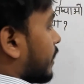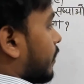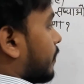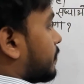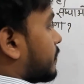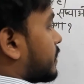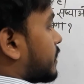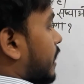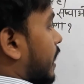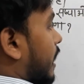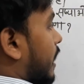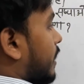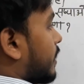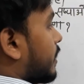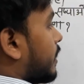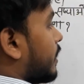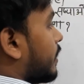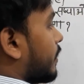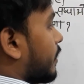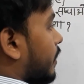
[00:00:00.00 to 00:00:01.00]
अब
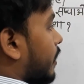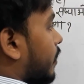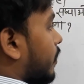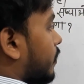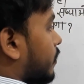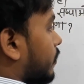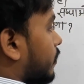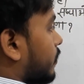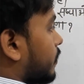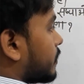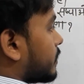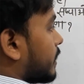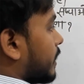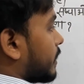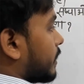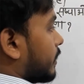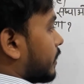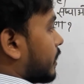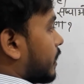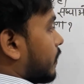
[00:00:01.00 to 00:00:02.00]
चार और नौ
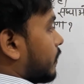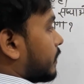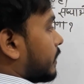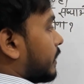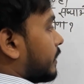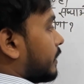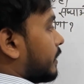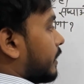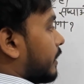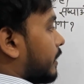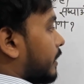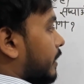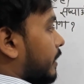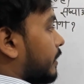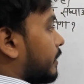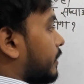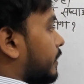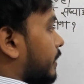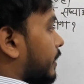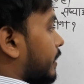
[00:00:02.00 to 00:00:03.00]
चार कितना होता है
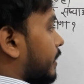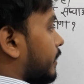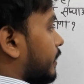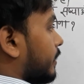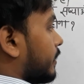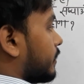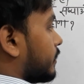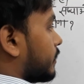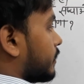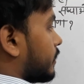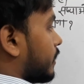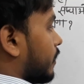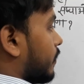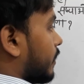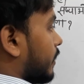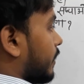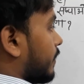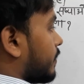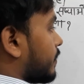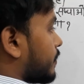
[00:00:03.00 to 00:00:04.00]
तेरह तेरह तीन कितना
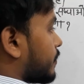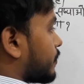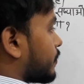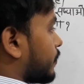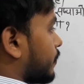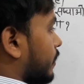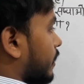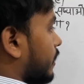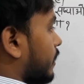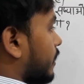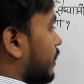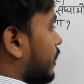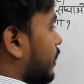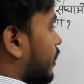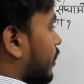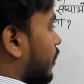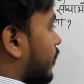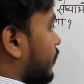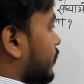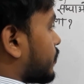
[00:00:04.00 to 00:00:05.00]
होगा सोलह
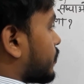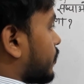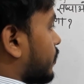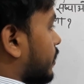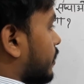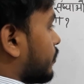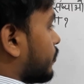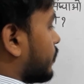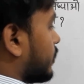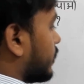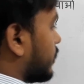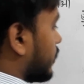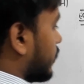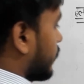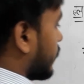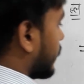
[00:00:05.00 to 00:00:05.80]
और सोलह दो कितना